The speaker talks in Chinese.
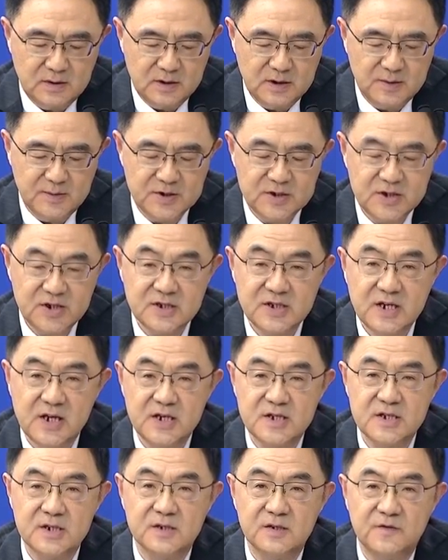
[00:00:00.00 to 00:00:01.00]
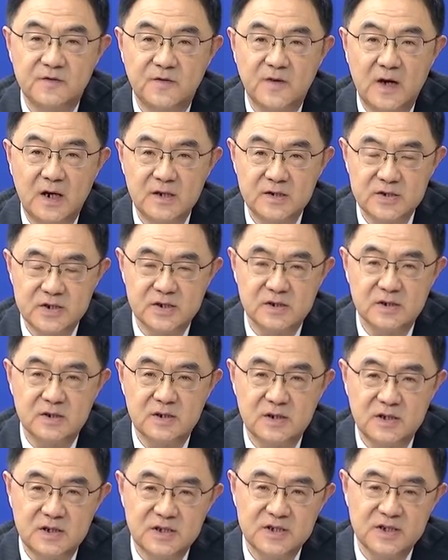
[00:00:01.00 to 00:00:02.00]
那么，这才是防止
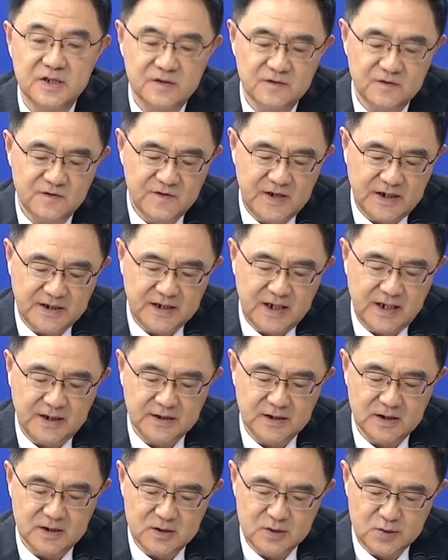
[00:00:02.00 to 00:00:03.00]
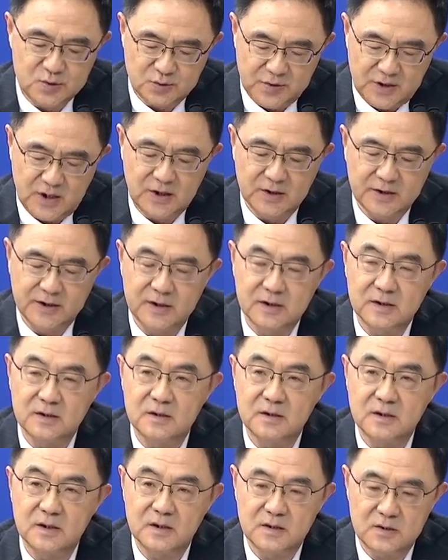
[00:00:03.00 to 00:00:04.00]
疫情反弹的主要的
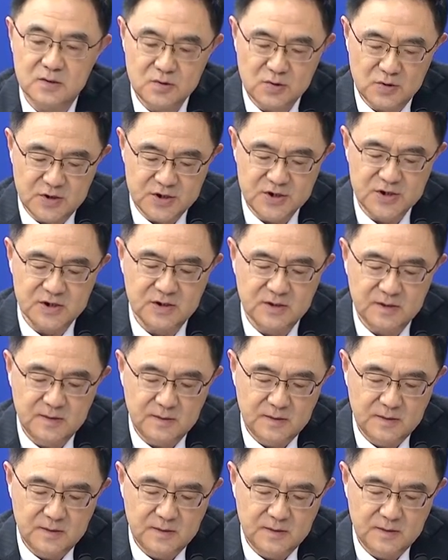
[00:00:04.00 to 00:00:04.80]
措施。